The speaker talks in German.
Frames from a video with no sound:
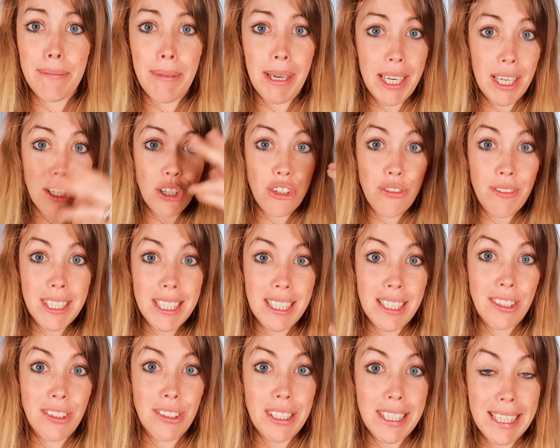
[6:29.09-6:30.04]
meine
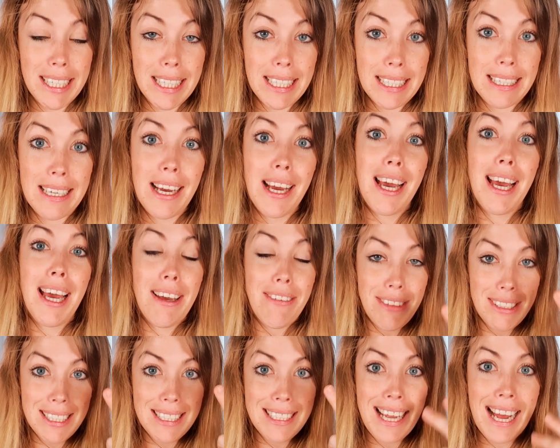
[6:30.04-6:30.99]
Geschwister und ich,
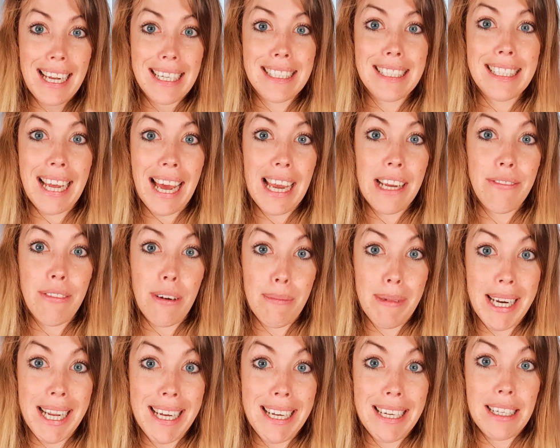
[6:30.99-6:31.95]
wir sind alle drei weil
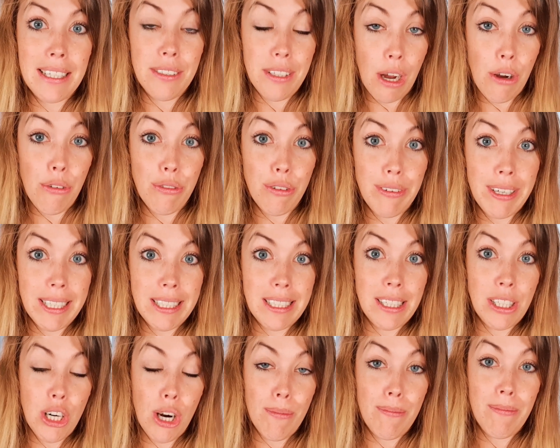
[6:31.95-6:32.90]
meine, auf die Welt
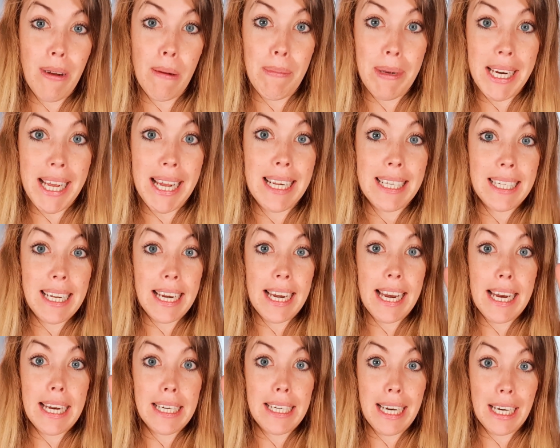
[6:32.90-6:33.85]
gekommen, weil meine Eltern
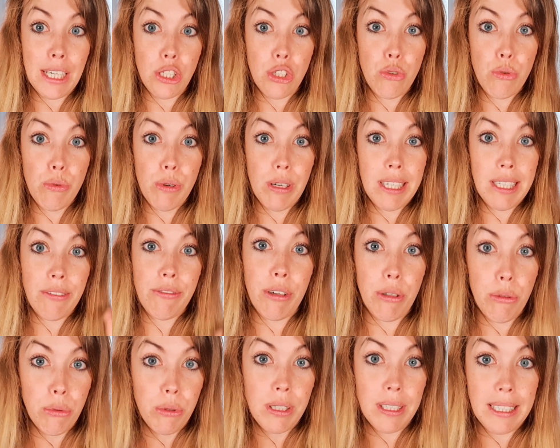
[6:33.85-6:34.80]
natürlich
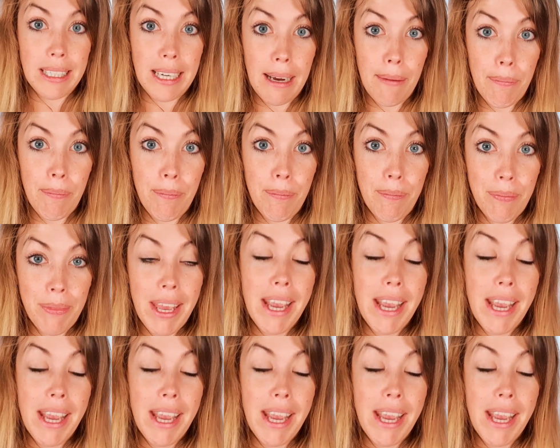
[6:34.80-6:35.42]
verhütet haben.